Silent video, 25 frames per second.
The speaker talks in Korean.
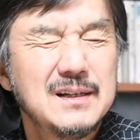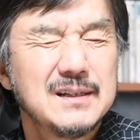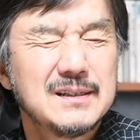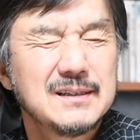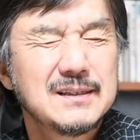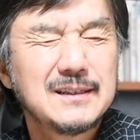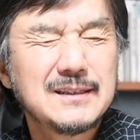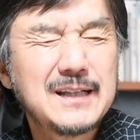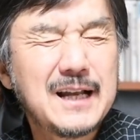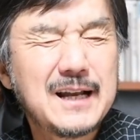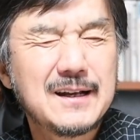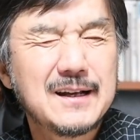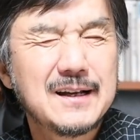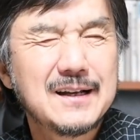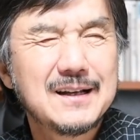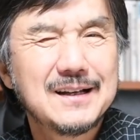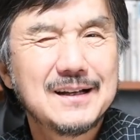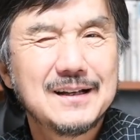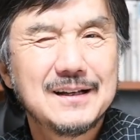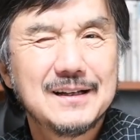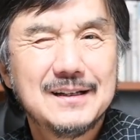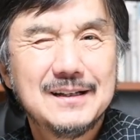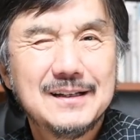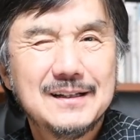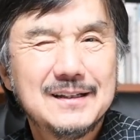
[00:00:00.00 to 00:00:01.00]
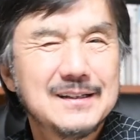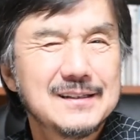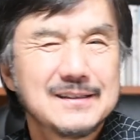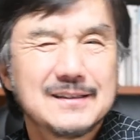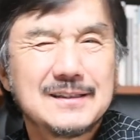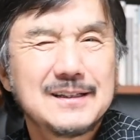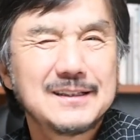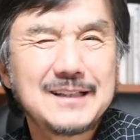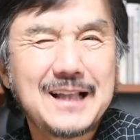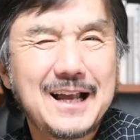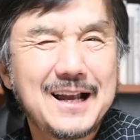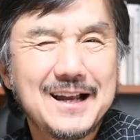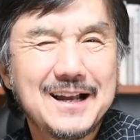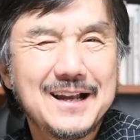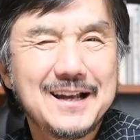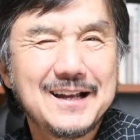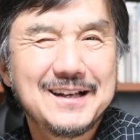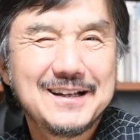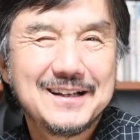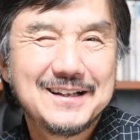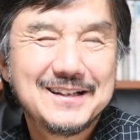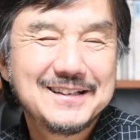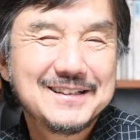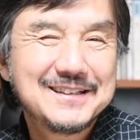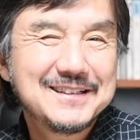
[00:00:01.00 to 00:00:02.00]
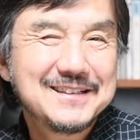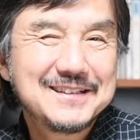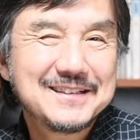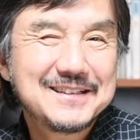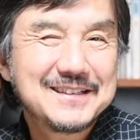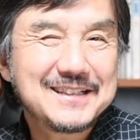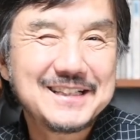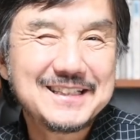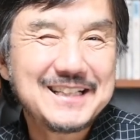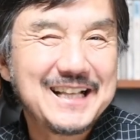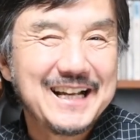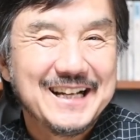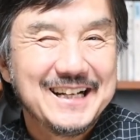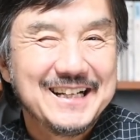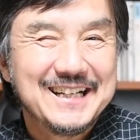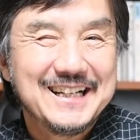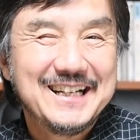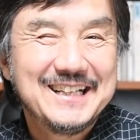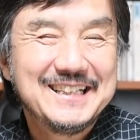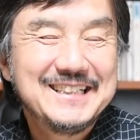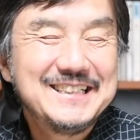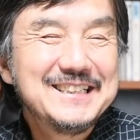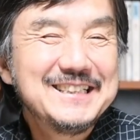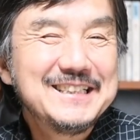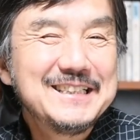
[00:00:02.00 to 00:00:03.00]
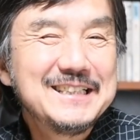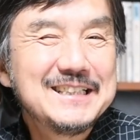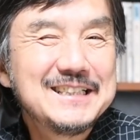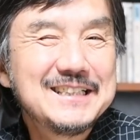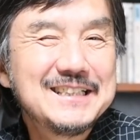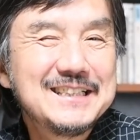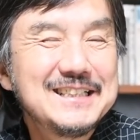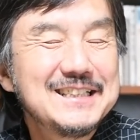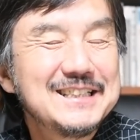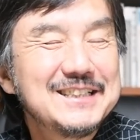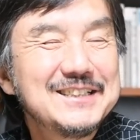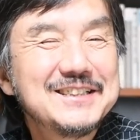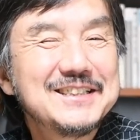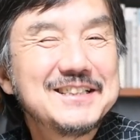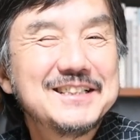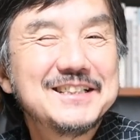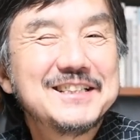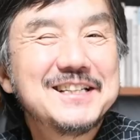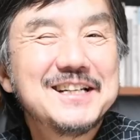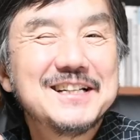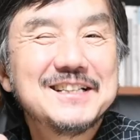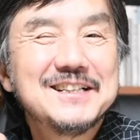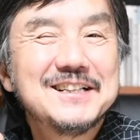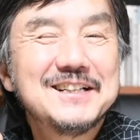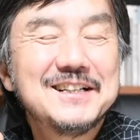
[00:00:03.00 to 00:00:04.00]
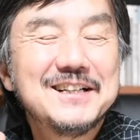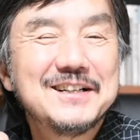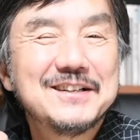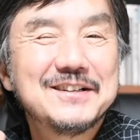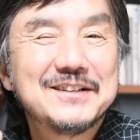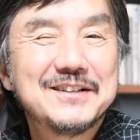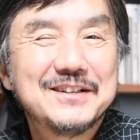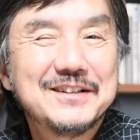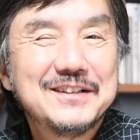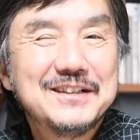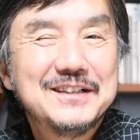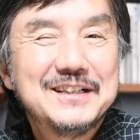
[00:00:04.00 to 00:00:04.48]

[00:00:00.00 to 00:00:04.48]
착삭 착삭 착삭. 그러니까 아주 경쾌하잖아요.